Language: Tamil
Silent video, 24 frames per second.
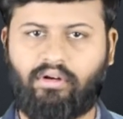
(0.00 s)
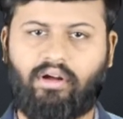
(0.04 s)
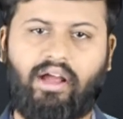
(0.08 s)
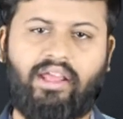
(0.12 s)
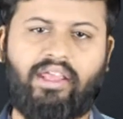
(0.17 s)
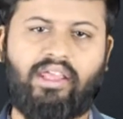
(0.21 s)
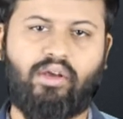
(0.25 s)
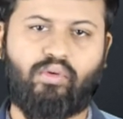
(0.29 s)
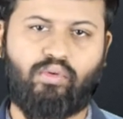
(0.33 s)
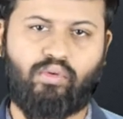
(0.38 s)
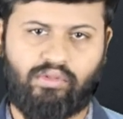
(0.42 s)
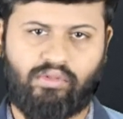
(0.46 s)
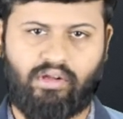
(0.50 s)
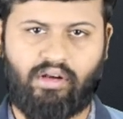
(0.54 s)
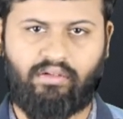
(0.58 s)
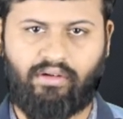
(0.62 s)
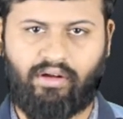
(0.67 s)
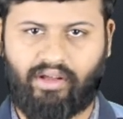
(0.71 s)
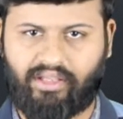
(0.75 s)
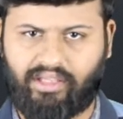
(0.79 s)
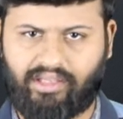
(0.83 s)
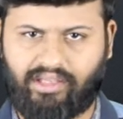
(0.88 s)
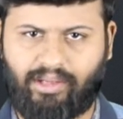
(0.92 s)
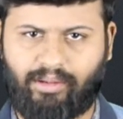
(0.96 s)
வாங்கி
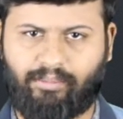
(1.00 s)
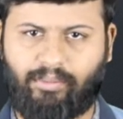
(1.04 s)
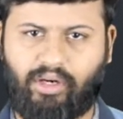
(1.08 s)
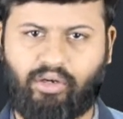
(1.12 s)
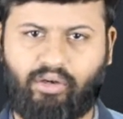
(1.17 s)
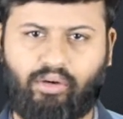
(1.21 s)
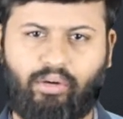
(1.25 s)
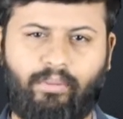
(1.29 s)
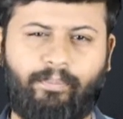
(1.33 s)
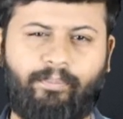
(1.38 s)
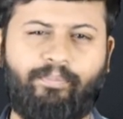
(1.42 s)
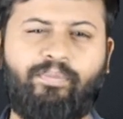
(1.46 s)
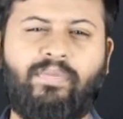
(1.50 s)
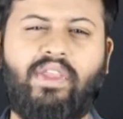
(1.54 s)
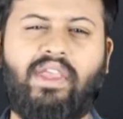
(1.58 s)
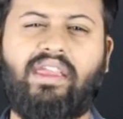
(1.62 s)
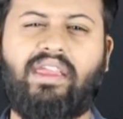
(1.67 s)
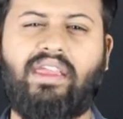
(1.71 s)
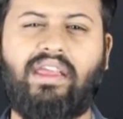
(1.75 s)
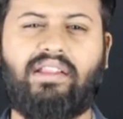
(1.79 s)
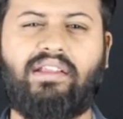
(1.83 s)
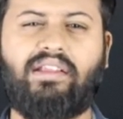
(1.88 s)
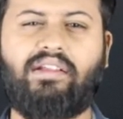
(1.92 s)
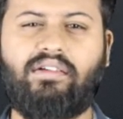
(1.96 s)
கொடுத்தாலும் வாங்கிக்க மாட்டோம்
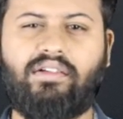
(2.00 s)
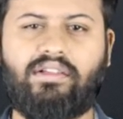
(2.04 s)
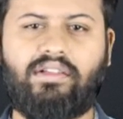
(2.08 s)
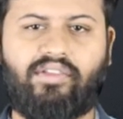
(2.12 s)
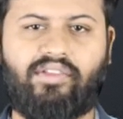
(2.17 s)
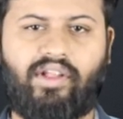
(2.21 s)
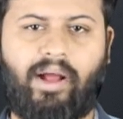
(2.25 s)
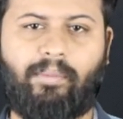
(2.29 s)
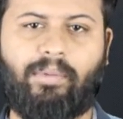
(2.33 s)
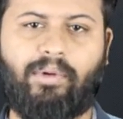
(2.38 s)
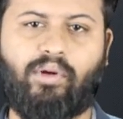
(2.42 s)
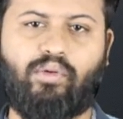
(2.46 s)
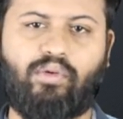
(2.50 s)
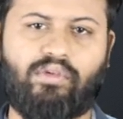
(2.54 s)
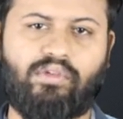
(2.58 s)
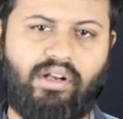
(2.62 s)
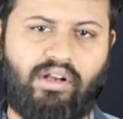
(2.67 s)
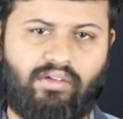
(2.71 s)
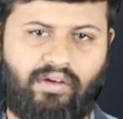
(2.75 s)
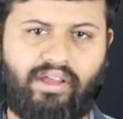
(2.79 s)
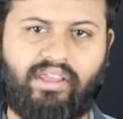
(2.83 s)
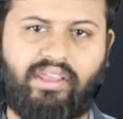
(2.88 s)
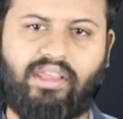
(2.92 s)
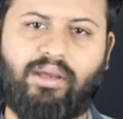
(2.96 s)
எது வந்து சாப்பிட
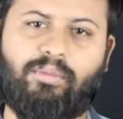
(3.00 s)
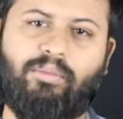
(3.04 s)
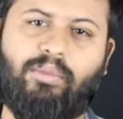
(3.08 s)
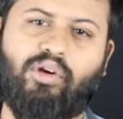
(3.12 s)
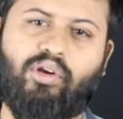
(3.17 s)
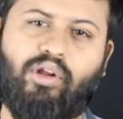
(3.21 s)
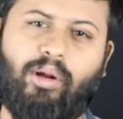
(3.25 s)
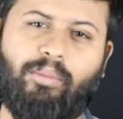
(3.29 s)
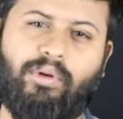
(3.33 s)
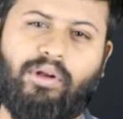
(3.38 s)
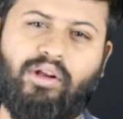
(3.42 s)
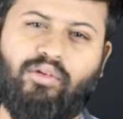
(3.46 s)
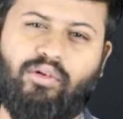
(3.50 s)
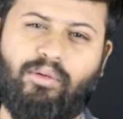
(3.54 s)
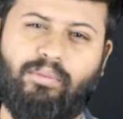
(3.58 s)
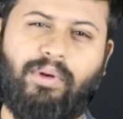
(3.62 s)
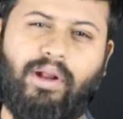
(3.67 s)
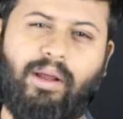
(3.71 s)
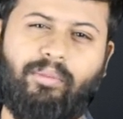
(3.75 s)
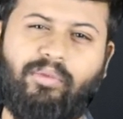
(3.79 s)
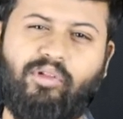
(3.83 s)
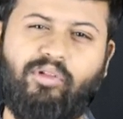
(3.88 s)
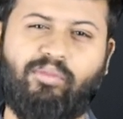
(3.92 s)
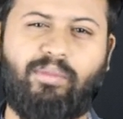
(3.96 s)
கொடுத்தாலும் வாங்கிக்க மாட்டோம் அப்படின்னு ஒரு
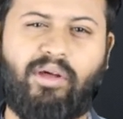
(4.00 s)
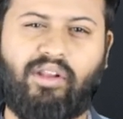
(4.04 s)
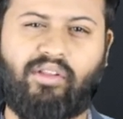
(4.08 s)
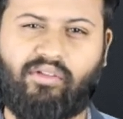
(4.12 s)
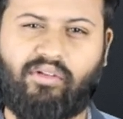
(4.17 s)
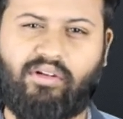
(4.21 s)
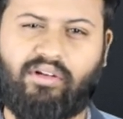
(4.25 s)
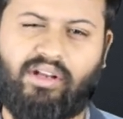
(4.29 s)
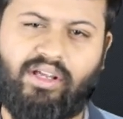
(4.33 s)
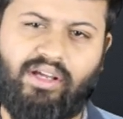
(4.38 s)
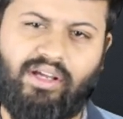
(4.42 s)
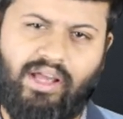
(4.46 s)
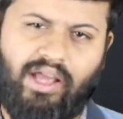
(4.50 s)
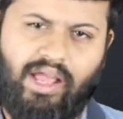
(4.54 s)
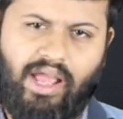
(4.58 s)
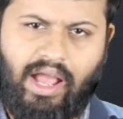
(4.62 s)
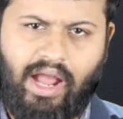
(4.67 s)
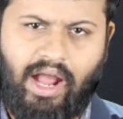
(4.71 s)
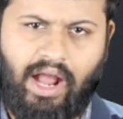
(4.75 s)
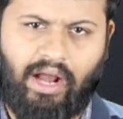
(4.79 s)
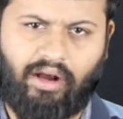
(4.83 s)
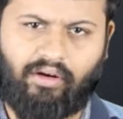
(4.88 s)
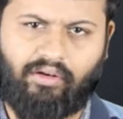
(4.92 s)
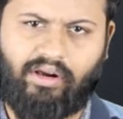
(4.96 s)
ப்ராமிஸ் மாதிரி சொல்லிட்டு
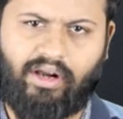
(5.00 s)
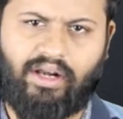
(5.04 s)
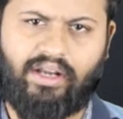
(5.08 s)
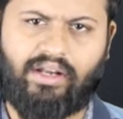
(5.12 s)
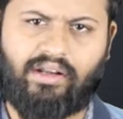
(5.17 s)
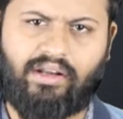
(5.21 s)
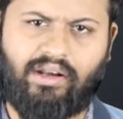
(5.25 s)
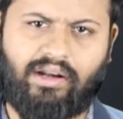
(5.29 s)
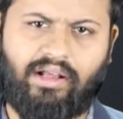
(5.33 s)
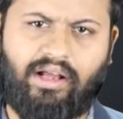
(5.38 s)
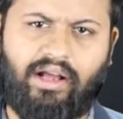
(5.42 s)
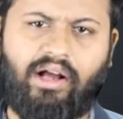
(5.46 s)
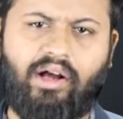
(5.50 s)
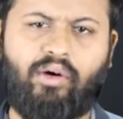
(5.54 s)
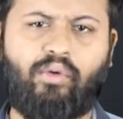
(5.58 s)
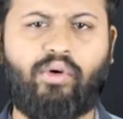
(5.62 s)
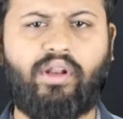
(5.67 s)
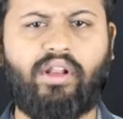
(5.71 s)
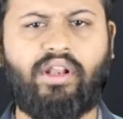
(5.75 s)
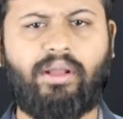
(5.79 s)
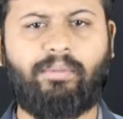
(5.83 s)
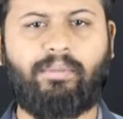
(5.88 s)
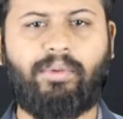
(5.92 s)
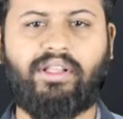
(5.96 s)
அங்கே விளையாடிட்டு இருக்காங்க
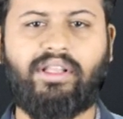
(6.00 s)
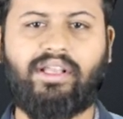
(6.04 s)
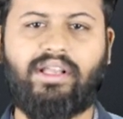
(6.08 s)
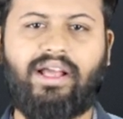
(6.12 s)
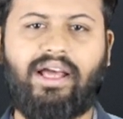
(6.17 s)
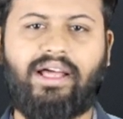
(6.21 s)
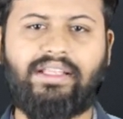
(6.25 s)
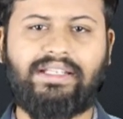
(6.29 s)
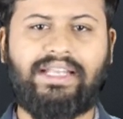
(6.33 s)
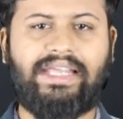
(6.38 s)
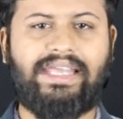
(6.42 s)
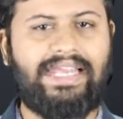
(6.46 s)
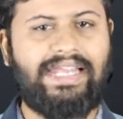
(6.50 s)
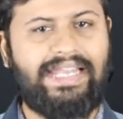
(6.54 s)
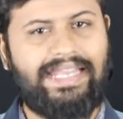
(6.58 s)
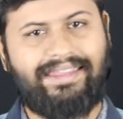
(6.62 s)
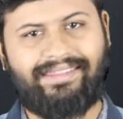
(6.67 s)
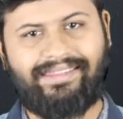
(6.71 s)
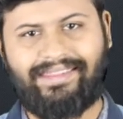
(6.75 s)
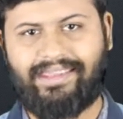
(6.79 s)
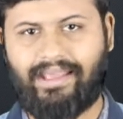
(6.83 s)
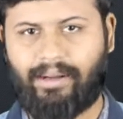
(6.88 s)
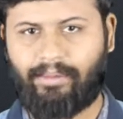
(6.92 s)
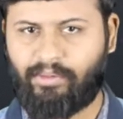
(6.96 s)
உடனே பார்த்தீங்கன்னா அதில்
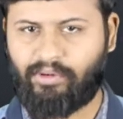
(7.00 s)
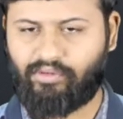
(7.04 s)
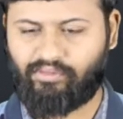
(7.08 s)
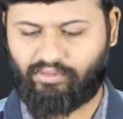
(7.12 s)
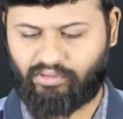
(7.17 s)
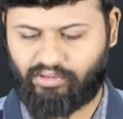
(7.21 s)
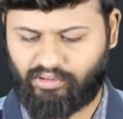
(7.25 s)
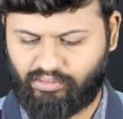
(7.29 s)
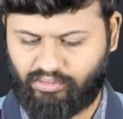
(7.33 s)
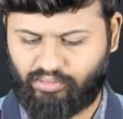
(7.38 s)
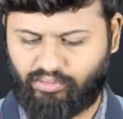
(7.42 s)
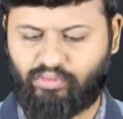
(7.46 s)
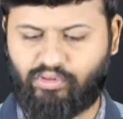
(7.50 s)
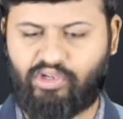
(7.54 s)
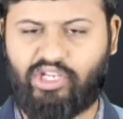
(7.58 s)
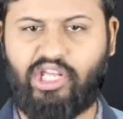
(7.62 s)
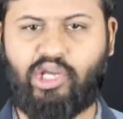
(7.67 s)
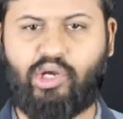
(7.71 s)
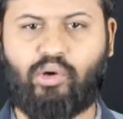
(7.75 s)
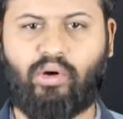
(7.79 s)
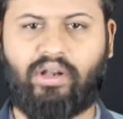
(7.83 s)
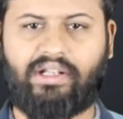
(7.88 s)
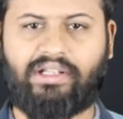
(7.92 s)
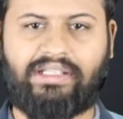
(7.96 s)
எலிஜி அப்படின்னு சொல்லிட்டு ஒரு
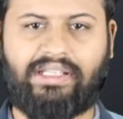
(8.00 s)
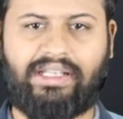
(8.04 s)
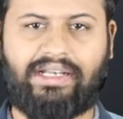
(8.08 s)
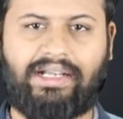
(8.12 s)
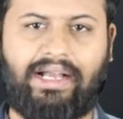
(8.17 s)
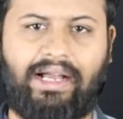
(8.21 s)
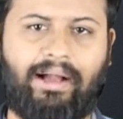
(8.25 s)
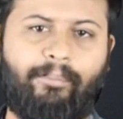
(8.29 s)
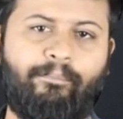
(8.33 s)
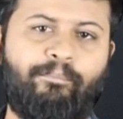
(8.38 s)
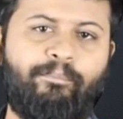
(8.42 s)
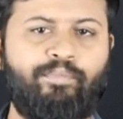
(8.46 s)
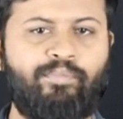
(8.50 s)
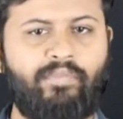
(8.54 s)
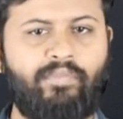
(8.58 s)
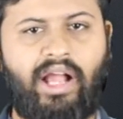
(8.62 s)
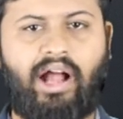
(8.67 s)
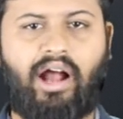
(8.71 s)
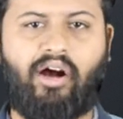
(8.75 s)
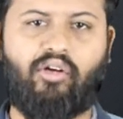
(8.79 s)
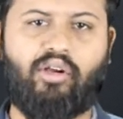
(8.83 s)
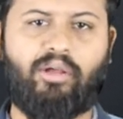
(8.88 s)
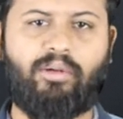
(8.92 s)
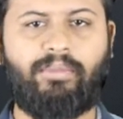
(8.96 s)
குட்டி குழந்தை இருக்கா
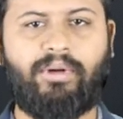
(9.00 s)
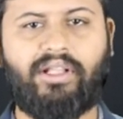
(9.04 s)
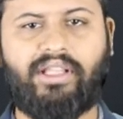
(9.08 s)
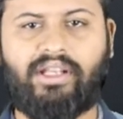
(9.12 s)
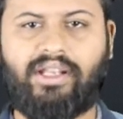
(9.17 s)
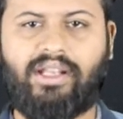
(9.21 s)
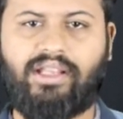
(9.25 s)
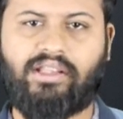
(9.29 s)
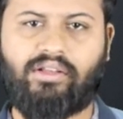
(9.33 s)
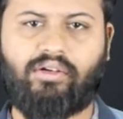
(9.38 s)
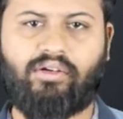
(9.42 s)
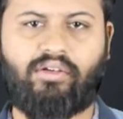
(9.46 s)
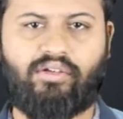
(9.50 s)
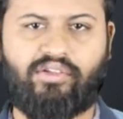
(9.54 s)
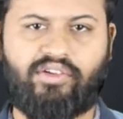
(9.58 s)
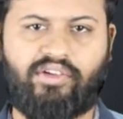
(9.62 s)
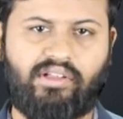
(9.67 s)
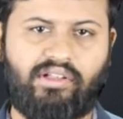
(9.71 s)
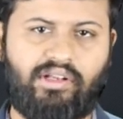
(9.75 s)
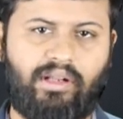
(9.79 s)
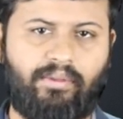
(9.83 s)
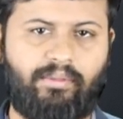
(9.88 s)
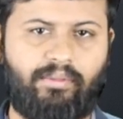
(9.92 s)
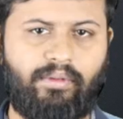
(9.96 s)
அவளும் பார்த்திங்கன்னா இந்த ஒரு
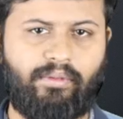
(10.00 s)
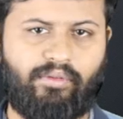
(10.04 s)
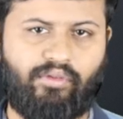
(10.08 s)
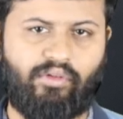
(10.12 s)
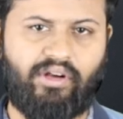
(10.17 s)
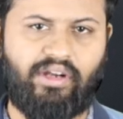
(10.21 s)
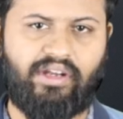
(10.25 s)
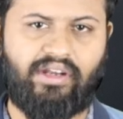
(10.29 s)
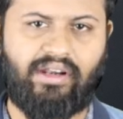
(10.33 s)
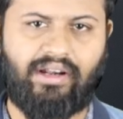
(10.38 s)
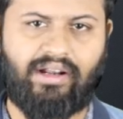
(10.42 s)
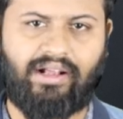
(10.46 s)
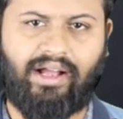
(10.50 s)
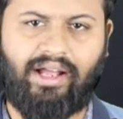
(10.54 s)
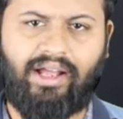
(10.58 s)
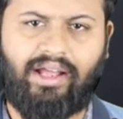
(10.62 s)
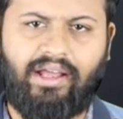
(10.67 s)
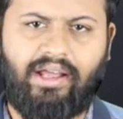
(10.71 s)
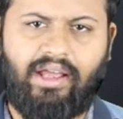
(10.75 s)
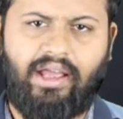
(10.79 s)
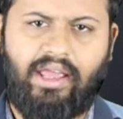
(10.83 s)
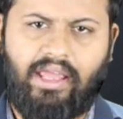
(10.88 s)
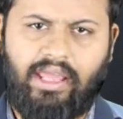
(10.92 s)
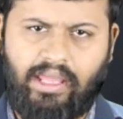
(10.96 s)
விஷயத்தெலாம் சொல்லிகிட்டு இருக்கா
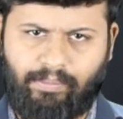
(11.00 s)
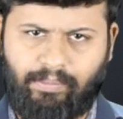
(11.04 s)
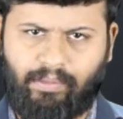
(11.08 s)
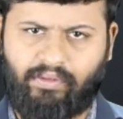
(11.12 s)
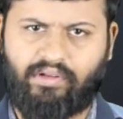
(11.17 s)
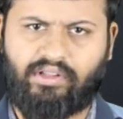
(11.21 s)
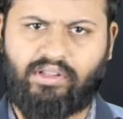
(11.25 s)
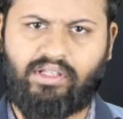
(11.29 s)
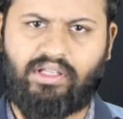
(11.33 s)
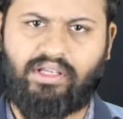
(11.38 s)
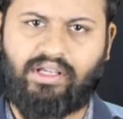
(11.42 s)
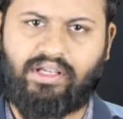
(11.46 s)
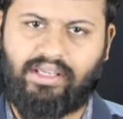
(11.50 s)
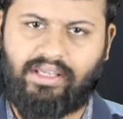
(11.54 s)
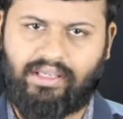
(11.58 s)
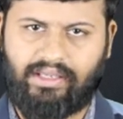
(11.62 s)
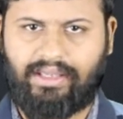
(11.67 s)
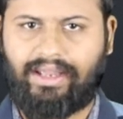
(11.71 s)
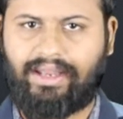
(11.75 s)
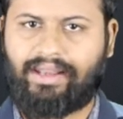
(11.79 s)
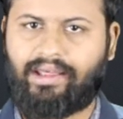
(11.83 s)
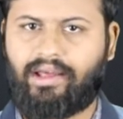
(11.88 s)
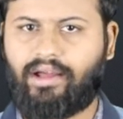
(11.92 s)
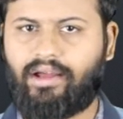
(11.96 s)
இப்போ வந்து
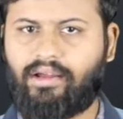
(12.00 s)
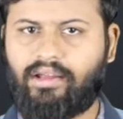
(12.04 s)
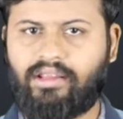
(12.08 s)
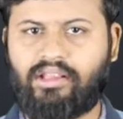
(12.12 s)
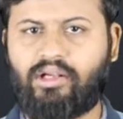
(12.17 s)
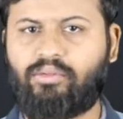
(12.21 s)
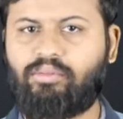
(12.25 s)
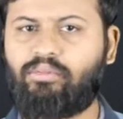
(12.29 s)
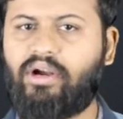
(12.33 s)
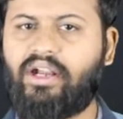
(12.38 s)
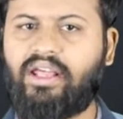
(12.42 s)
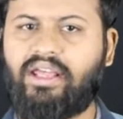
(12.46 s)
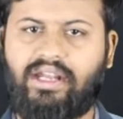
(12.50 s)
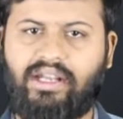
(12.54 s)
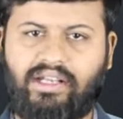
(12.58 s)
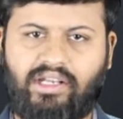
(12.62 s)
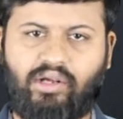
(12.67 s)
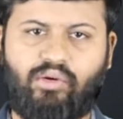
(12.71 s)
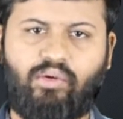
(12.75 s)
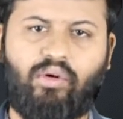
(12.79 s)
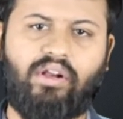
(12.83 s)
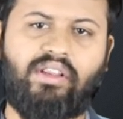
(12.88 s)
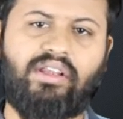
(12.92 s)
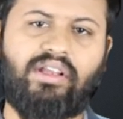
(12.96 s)
எல்லா இதுக்கு முன்னாடி
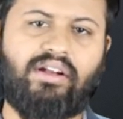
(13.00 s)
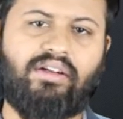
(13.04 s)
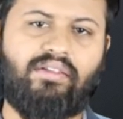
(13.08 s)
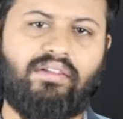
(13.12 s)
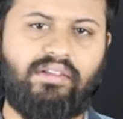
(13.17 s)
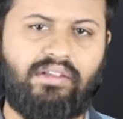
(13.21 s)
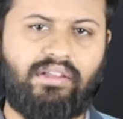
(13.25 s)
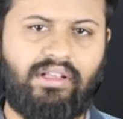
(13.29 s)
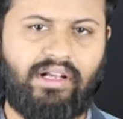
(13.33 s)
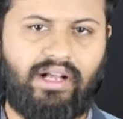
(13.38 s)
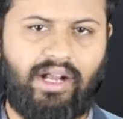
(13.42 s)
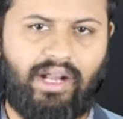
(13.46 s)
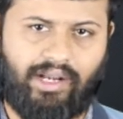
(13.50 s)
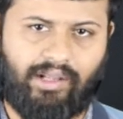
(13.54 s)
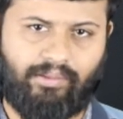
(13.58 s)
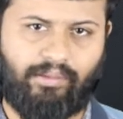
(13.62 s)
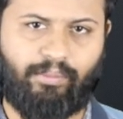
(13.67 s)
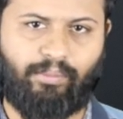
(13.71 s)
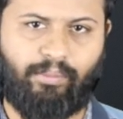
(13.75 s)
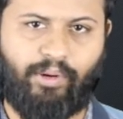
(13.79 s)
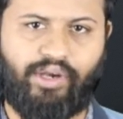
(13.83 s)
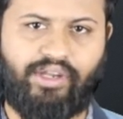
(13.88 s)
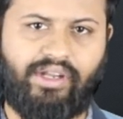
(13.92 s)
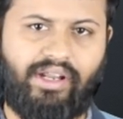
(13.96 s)
எட்டு குழந்தைகள் வந்து
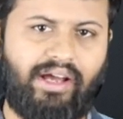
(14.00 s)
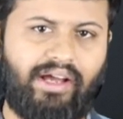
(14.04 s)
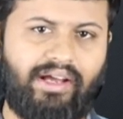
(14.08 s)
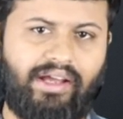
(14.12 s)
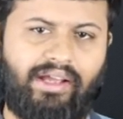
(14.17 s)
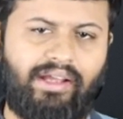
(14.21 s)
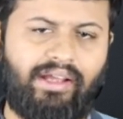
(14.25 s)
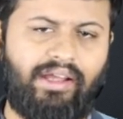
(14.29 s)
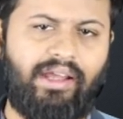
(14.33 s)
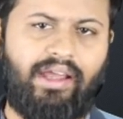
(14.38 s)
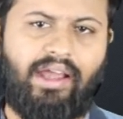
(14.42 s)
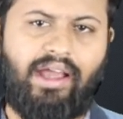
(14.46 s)
காணாமல் போயிட்டாங்க